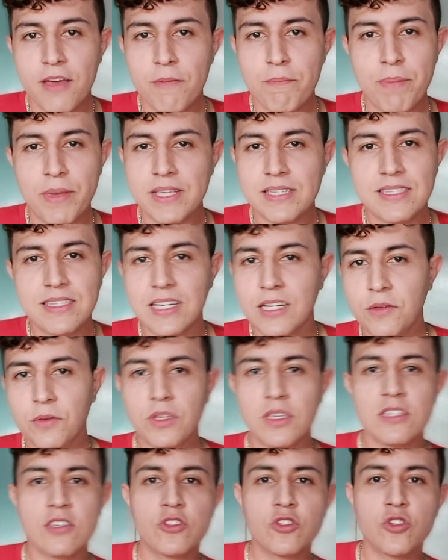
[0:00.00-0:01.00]
pensando
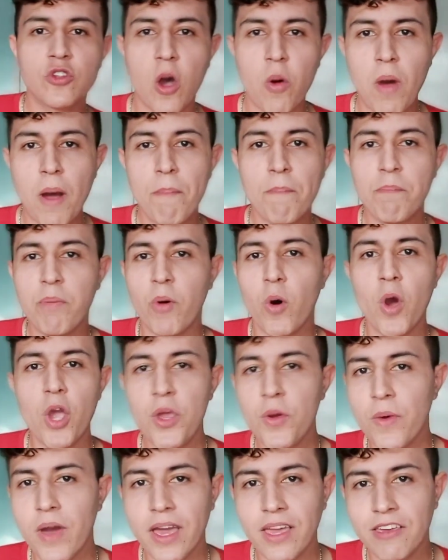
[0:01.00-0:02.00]
que só o
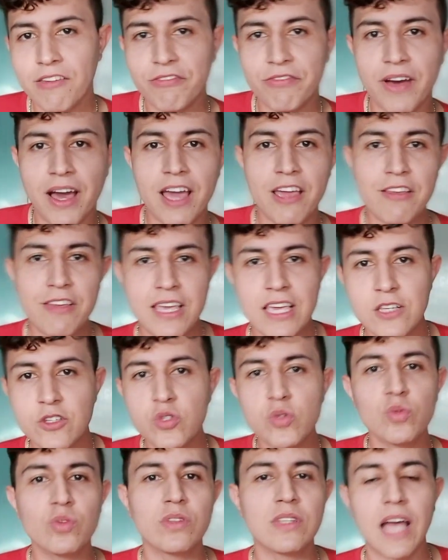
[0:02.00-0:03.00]
apoio é que vai
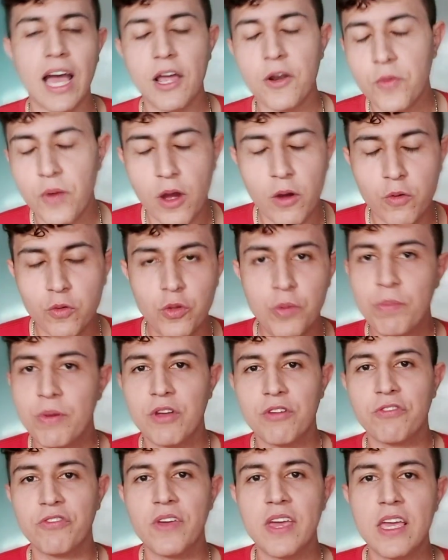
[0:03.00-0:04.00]
resultar num agudo
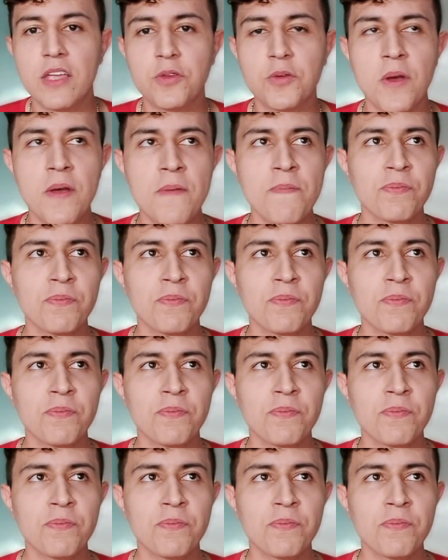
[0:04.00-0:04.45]
perfeito.